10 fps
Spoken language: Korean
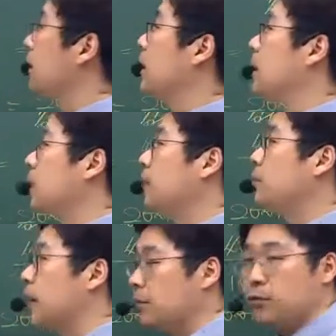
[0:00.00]
네,
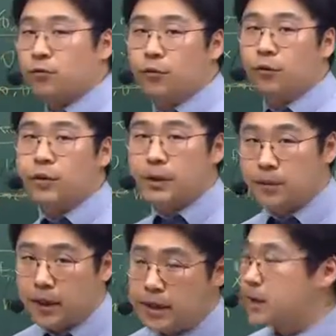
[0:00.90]
부담금의 종류로 지금
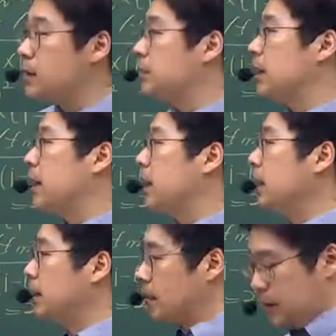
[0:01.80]
들어와 있지 않습니다.